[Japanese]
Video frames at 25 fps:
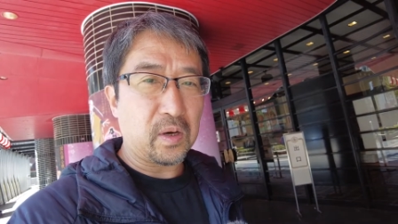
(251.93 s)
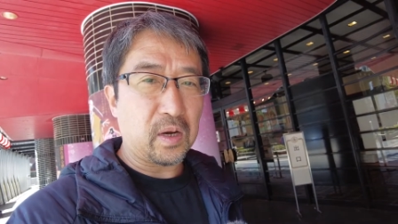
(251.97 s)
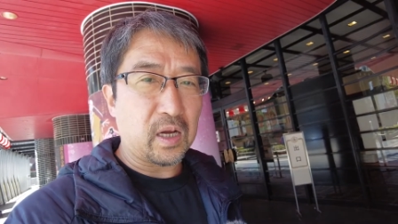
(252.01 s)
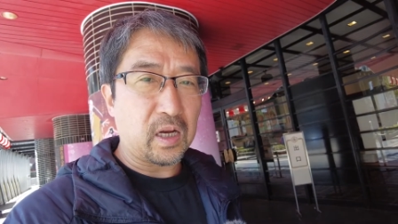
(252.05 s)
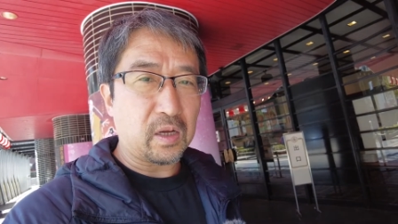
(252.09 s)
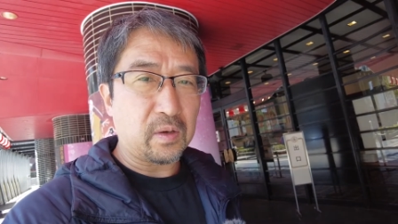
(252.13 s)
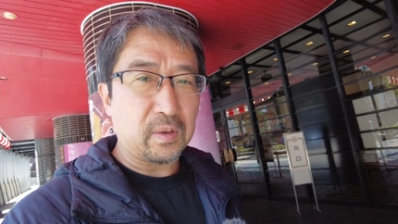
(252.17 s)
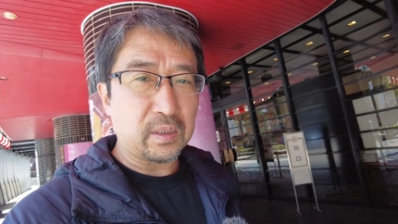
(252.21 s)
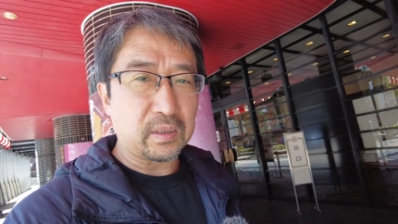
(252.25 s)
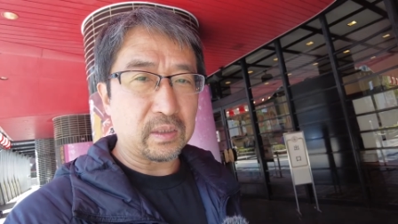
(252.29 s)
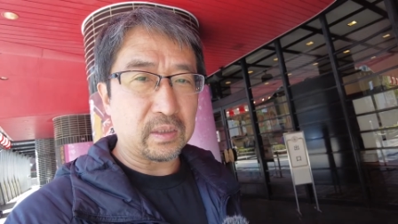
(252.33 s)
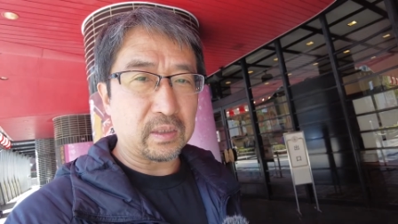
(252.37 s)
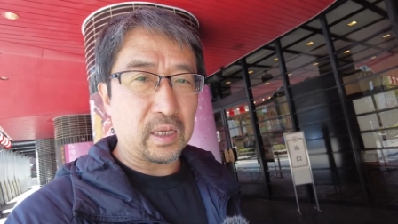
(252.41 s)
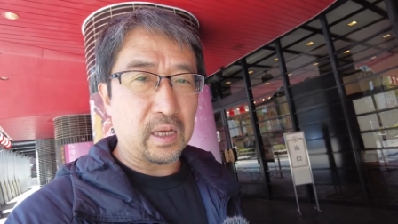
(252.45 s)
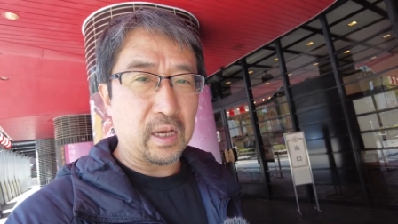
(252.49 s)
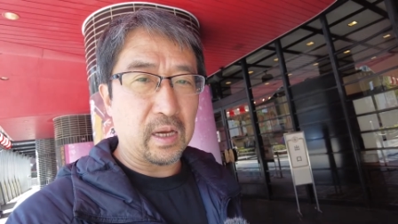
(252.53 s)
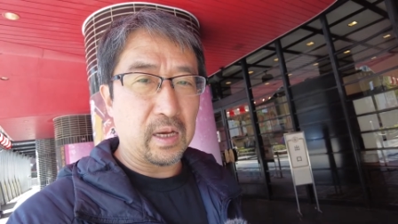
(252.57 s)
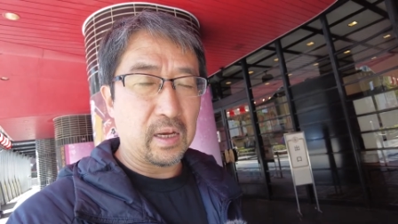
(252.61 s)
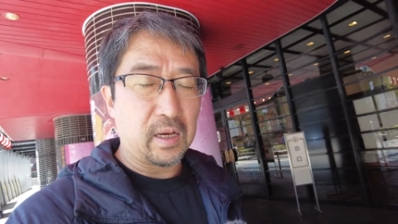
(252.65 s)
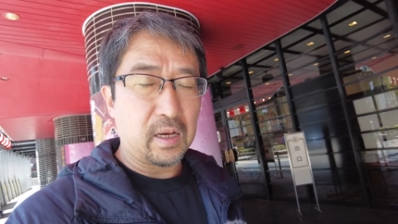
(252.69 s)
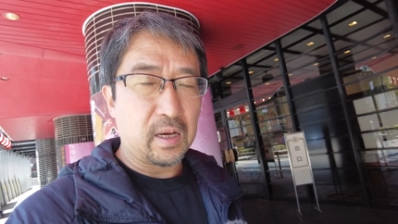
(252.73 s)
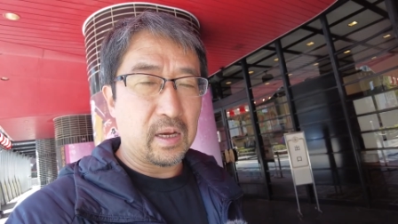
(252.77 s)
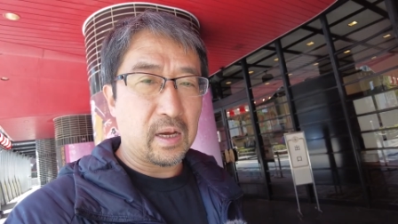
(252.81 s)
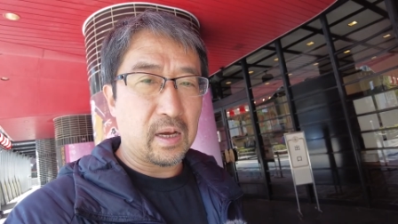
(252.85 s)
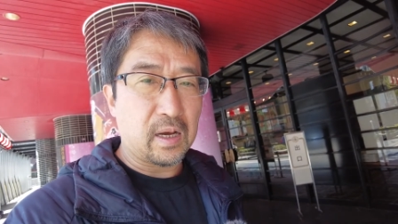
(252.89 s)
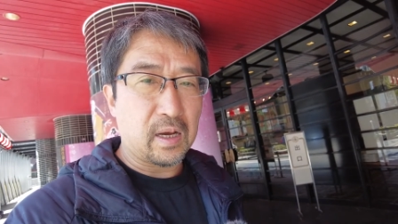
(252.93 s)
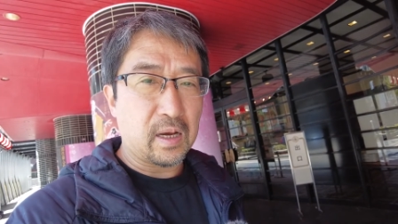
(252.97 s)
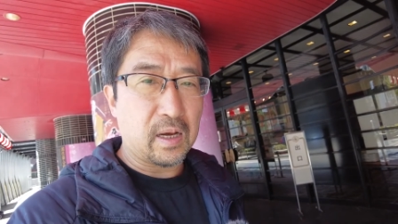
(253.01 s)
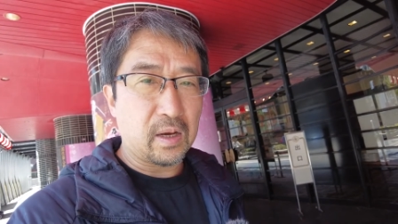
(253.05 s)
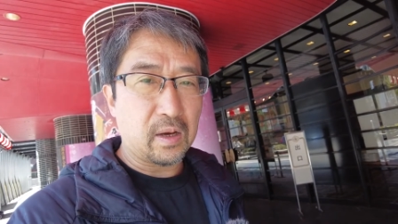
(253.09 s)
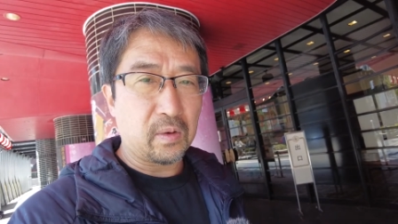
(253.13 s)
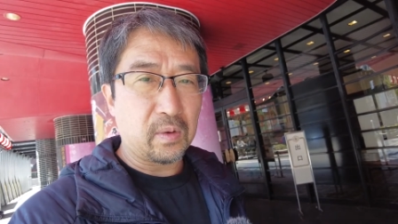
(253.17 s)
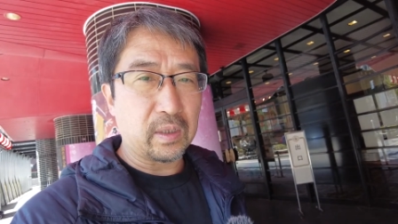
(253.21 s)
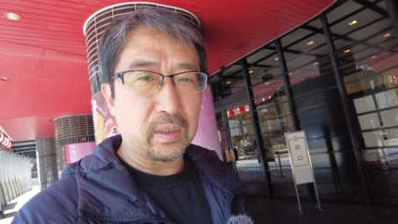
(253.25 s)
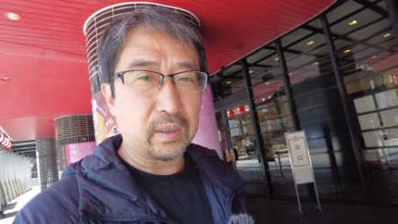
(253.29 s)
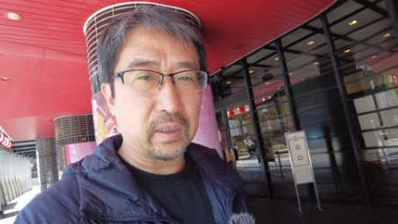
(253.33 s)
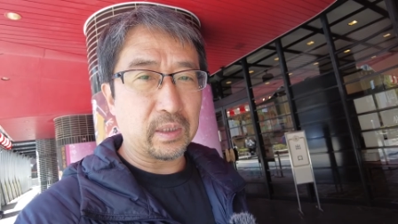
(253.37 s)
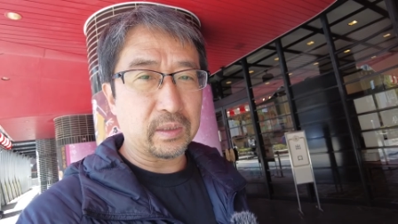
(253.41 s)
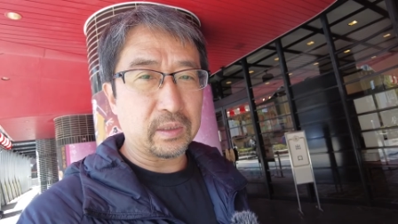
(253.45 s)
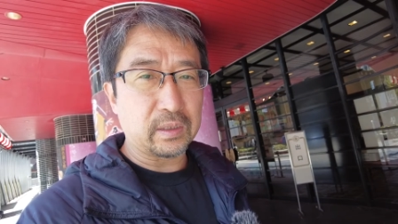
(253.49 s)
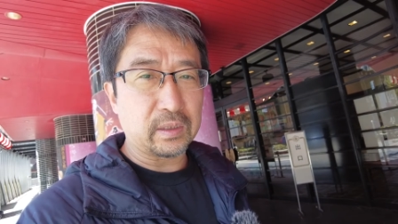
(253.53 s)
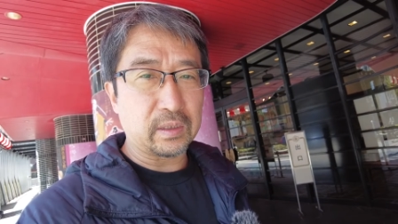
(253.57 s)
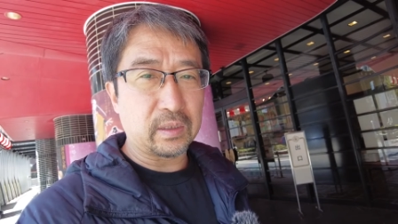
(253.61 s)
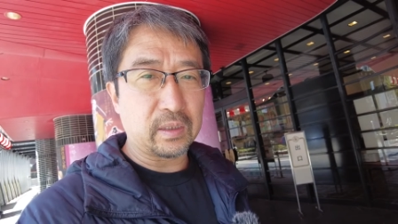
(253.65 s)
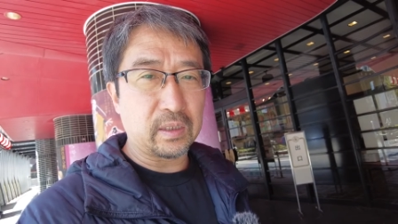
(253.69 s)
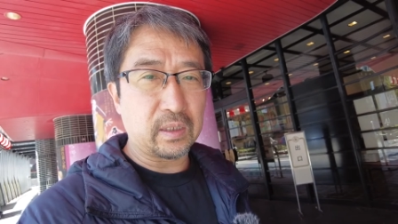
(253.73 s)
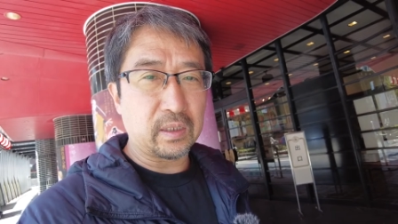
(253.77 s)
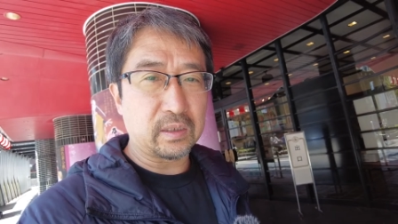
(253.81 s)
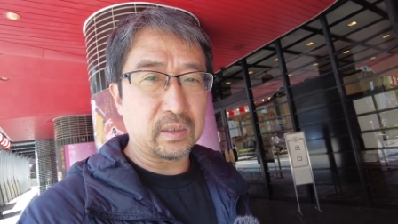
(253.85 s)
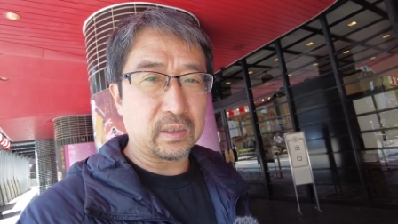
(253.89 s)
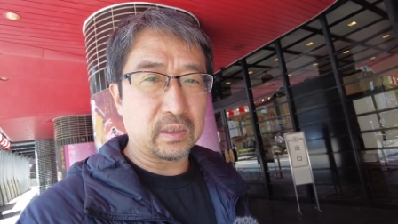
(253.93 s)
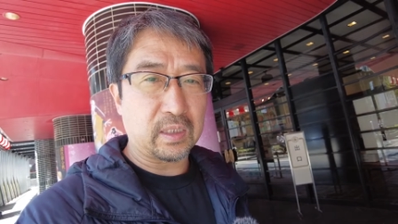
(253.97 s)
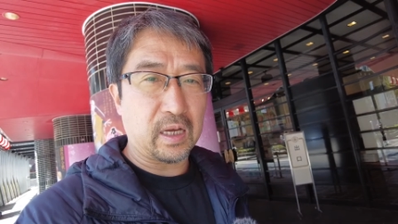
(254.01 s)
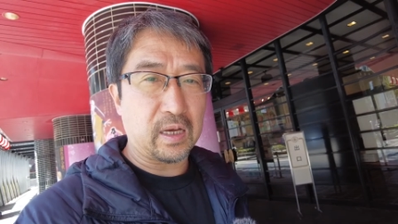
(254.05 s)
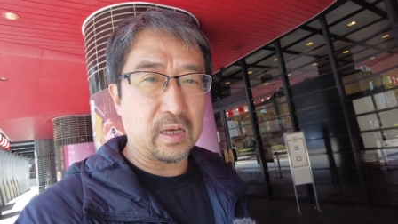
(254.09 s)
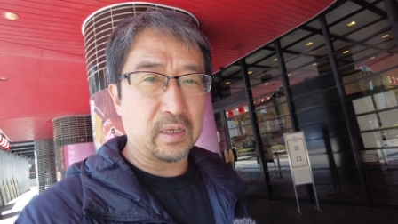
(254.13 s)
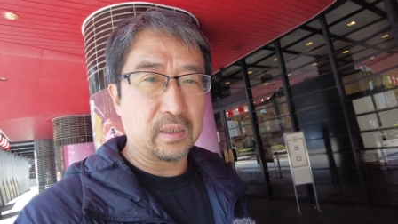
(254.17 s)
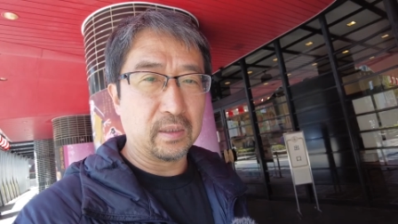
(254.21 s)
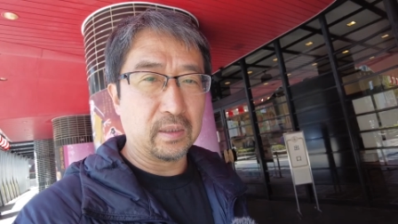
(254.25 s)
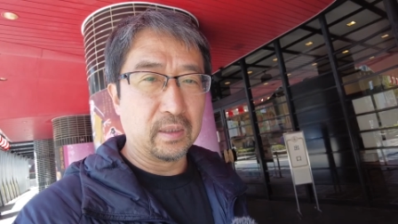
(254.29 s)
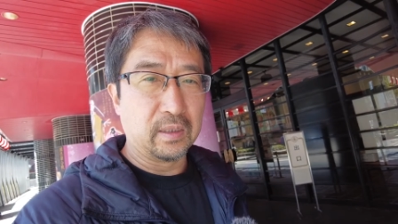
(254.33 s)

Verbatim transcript: 表したお話でした。